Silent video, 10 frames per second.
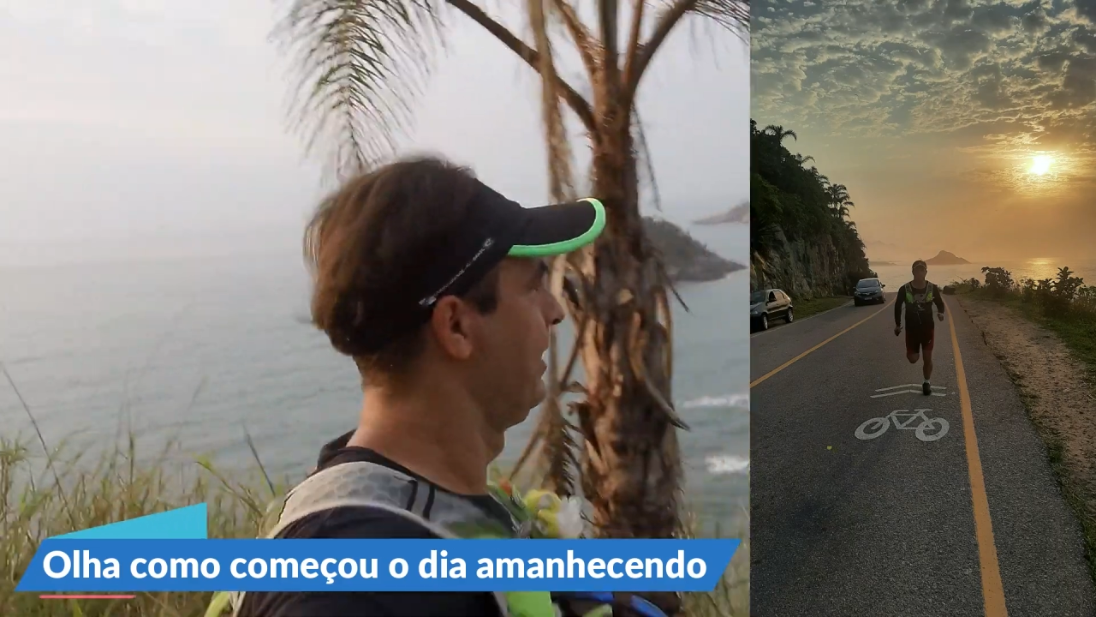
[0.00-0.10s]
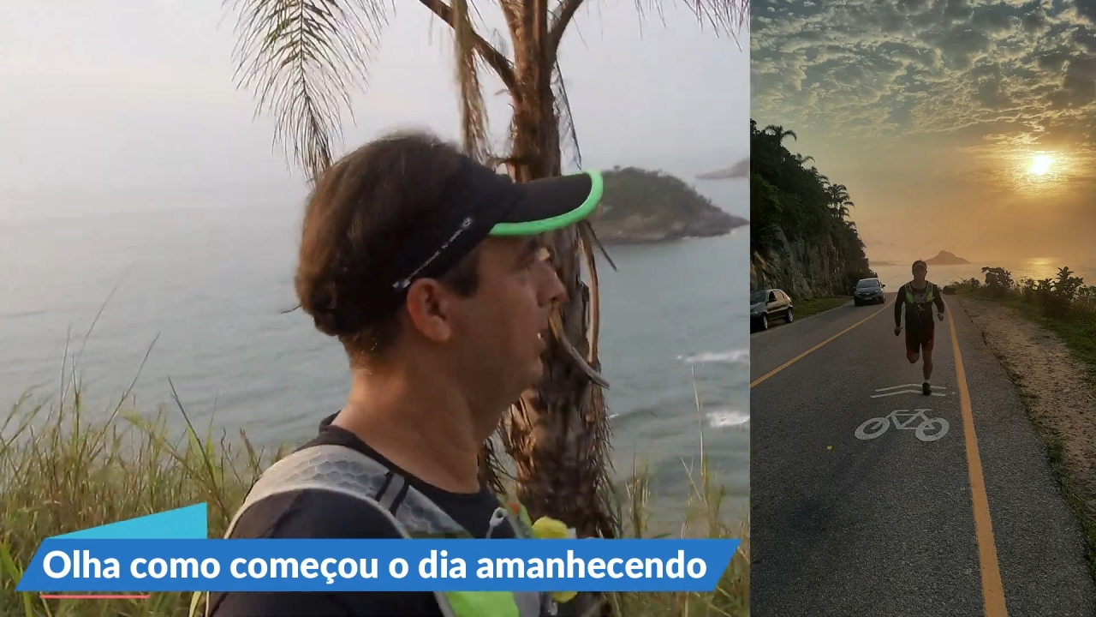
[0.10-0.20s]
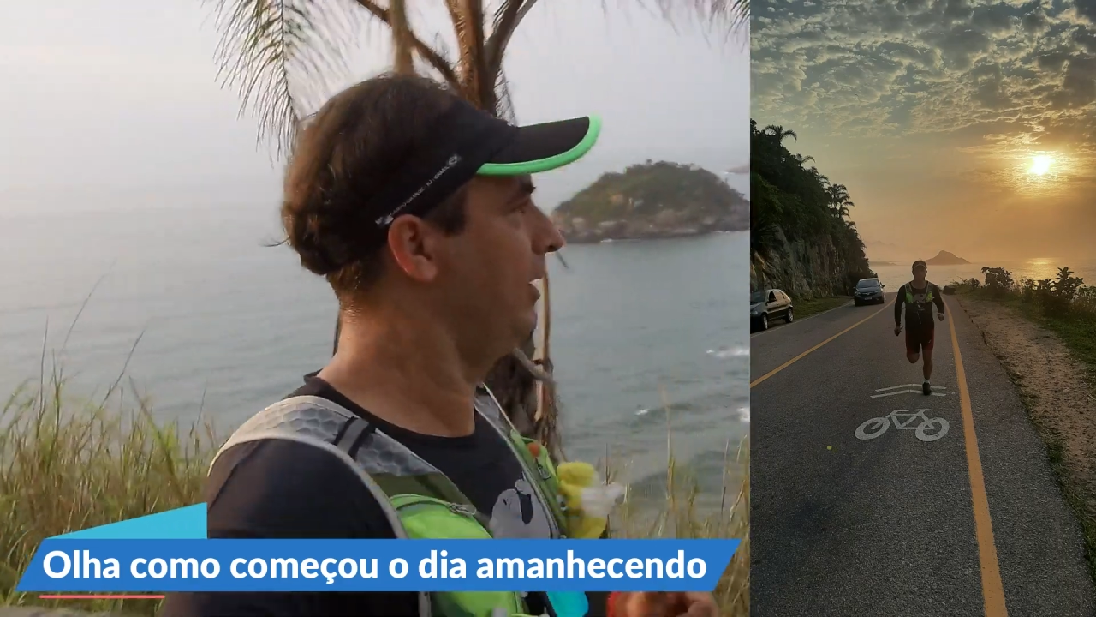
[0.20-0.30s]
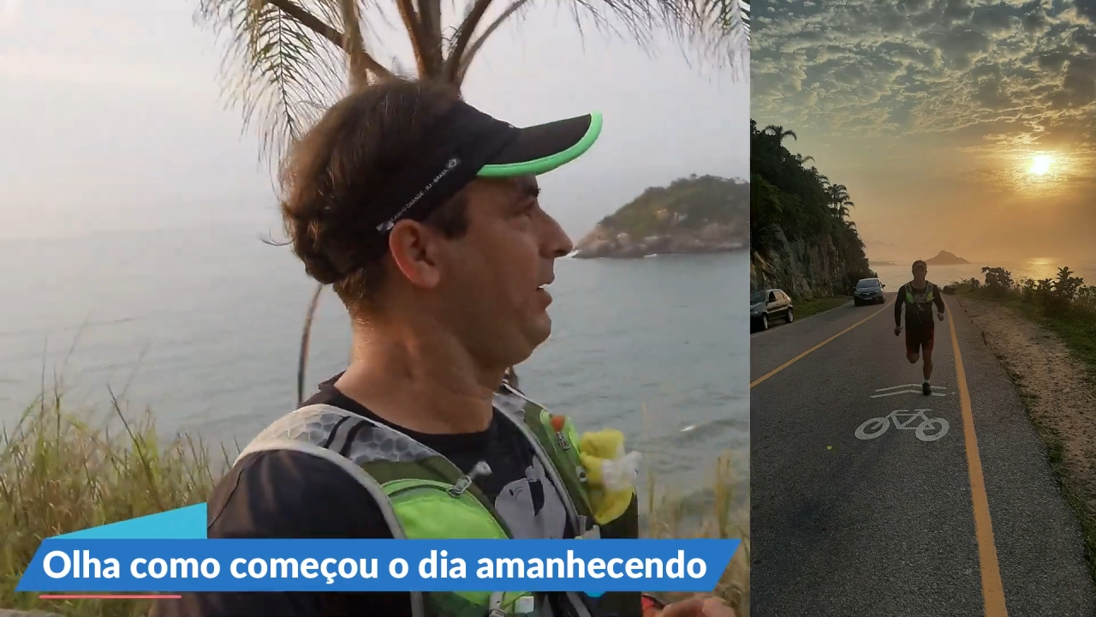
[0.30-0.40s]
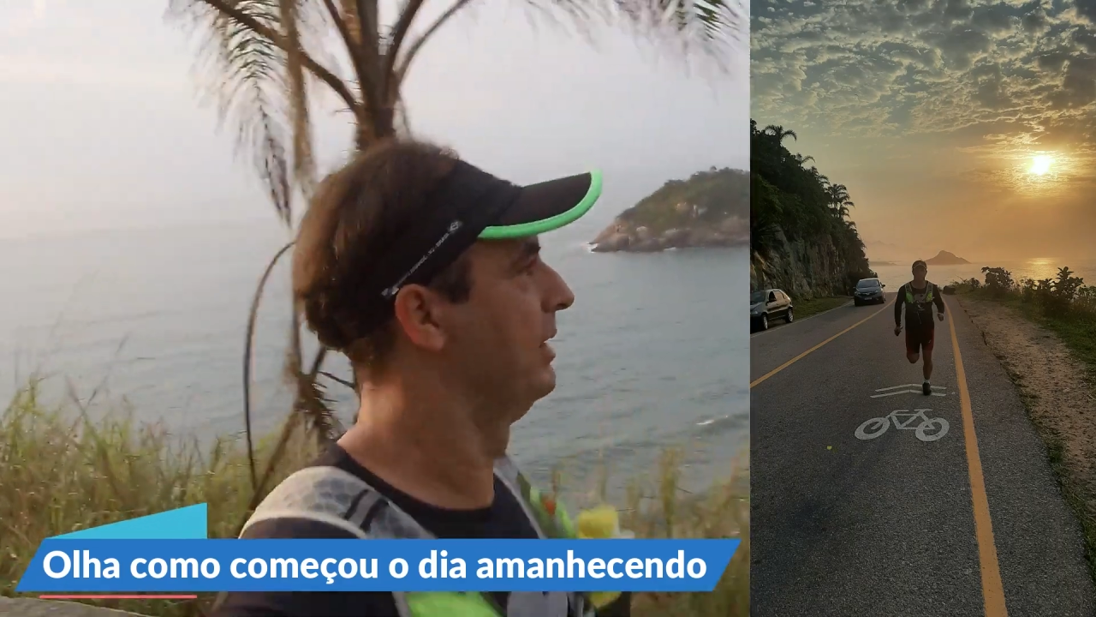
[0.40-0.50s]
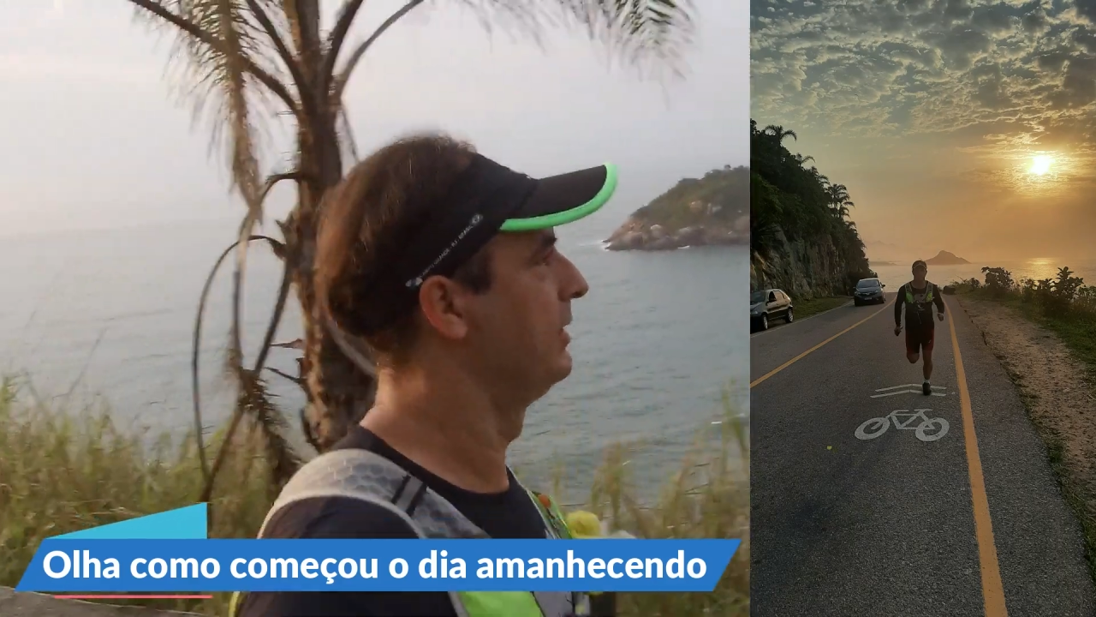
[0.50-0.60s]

Ó.